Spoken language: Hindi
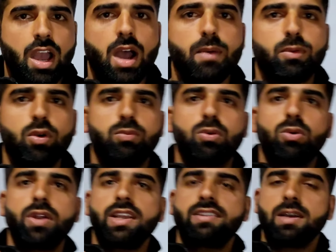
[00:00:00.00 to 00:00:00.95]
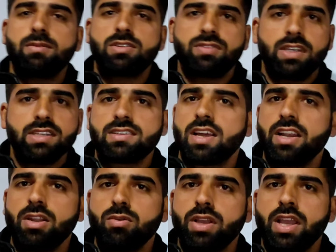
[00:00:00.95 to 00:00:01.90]
आपको बोर्ड एग्जाम्स फेस
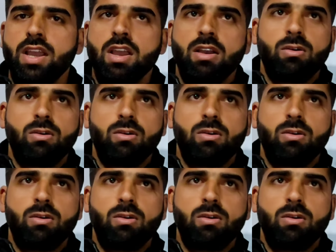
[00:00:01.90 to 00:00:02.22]
करने होंगे